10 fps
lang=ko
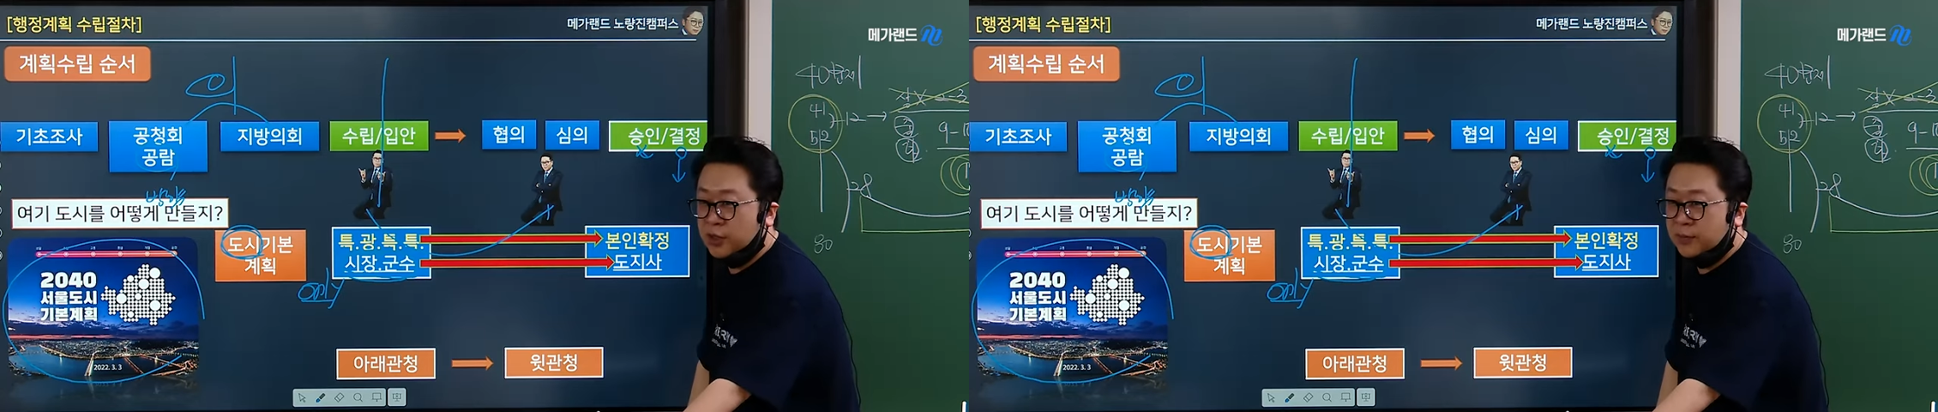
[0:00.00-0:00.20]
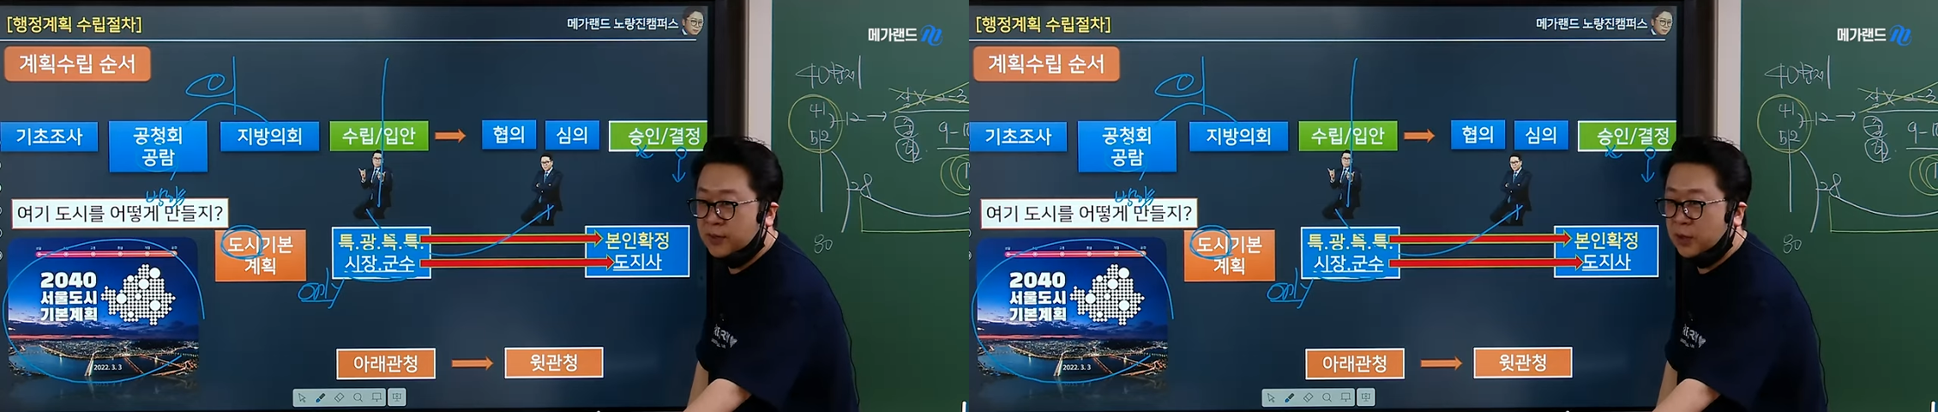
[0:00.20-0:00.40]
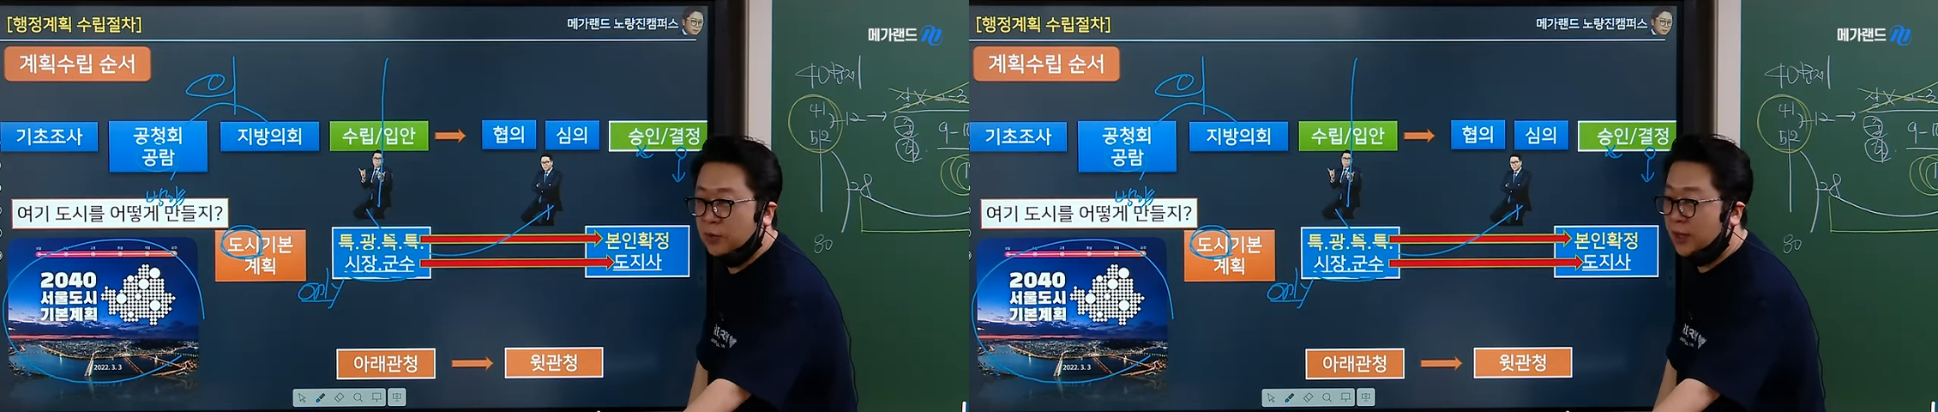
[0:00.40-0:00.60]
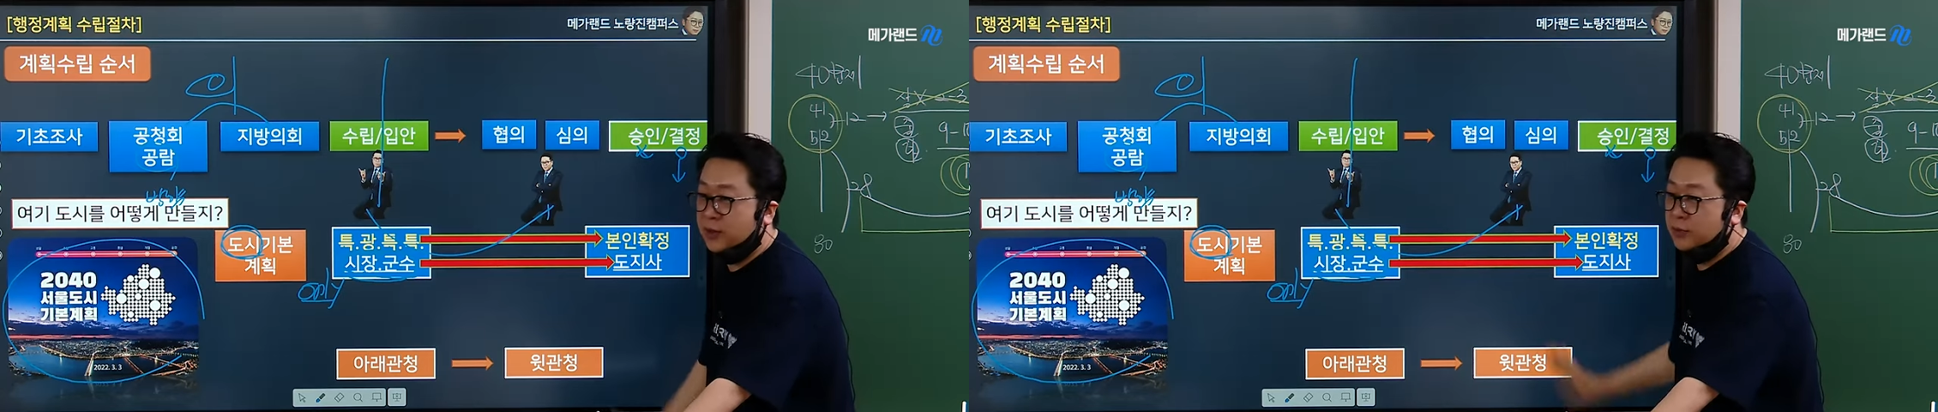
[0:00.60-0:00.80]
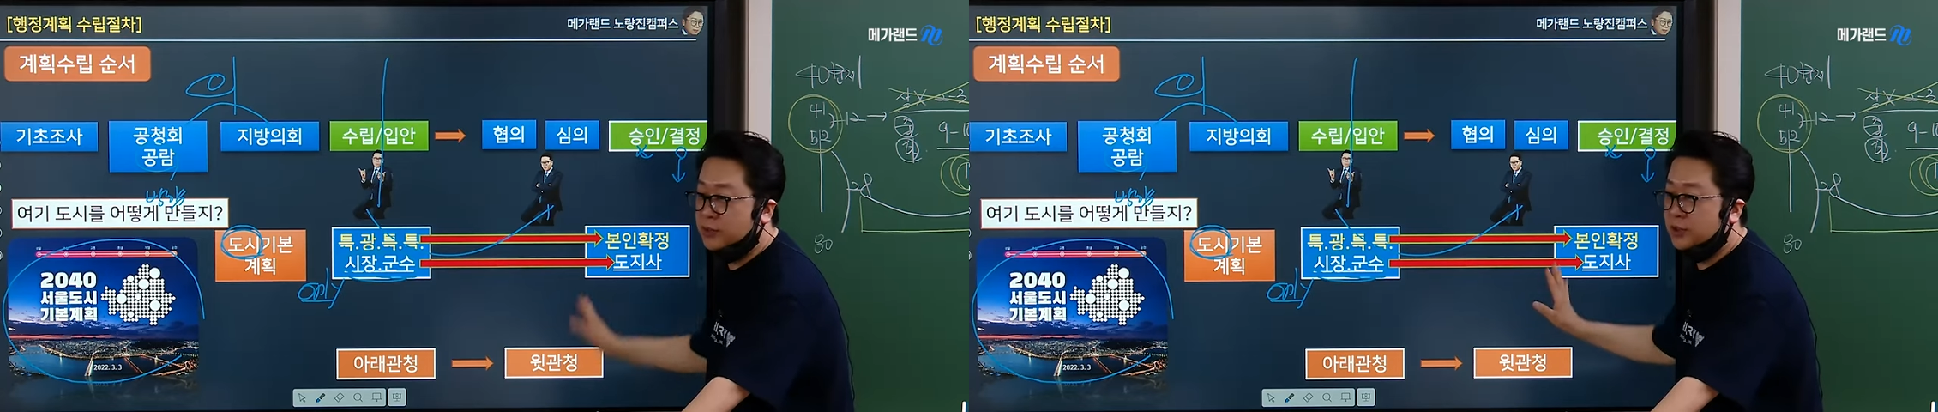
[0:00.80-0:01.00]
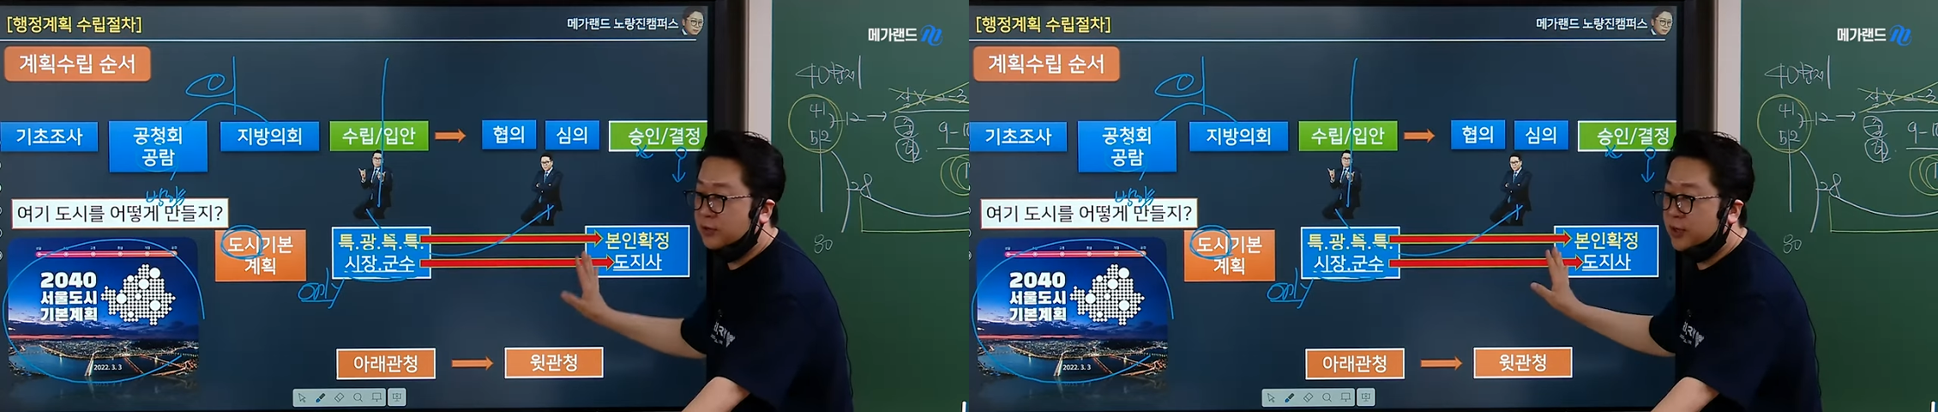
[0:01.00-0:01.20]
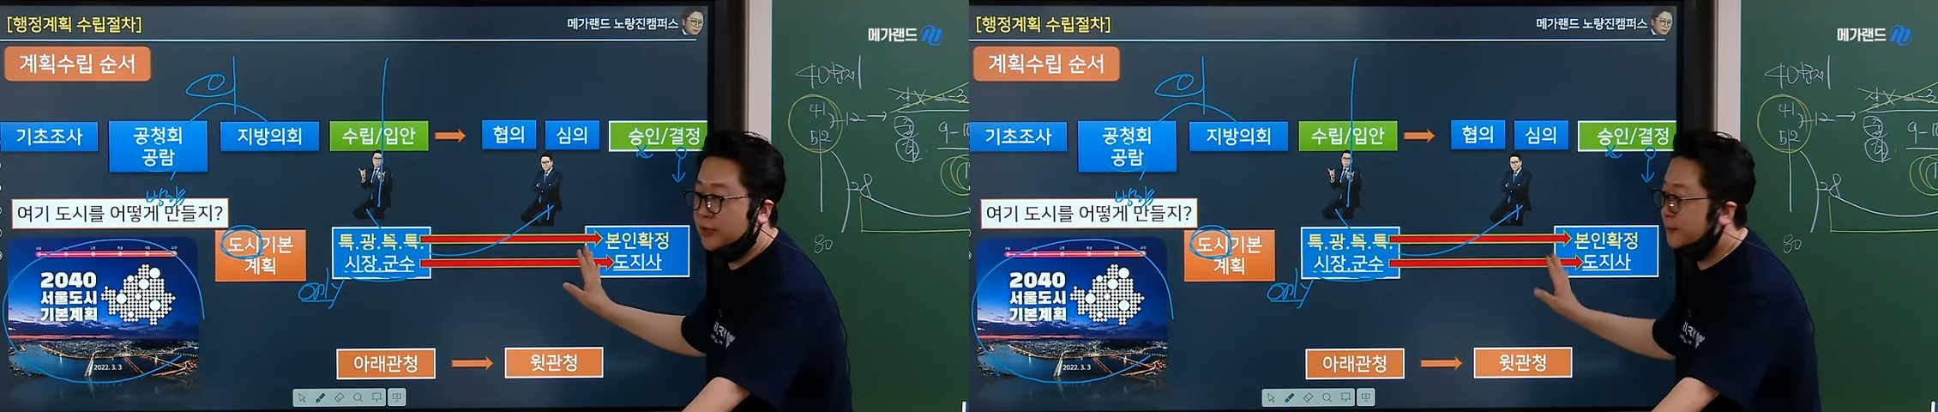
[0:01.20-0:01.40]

때만 나오고 안 나오시는 거예요.